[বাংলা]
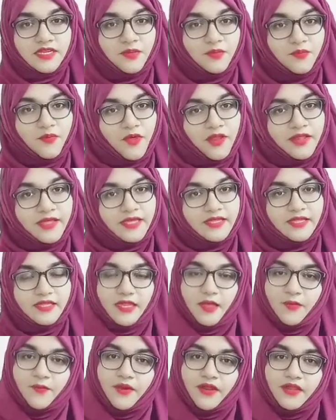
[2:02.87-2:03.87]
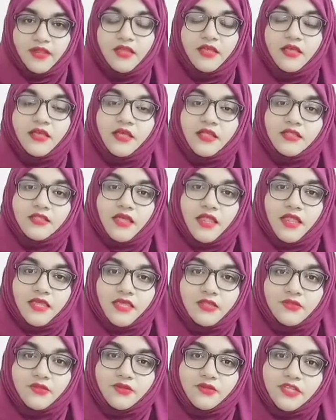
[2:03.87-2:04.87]
ডিম বয়েল খেতে না পারেন তারা
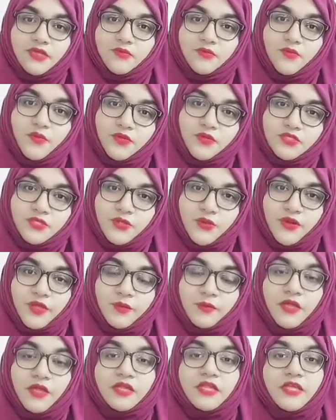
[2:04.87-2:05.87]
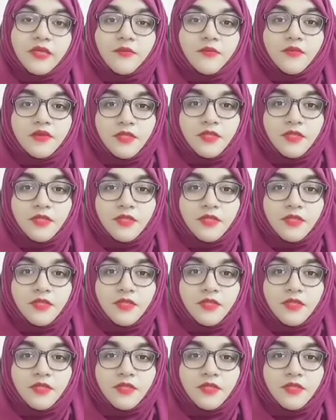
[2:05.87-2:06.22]
কিন্তু ডিম পোস্ট করে বা ডিম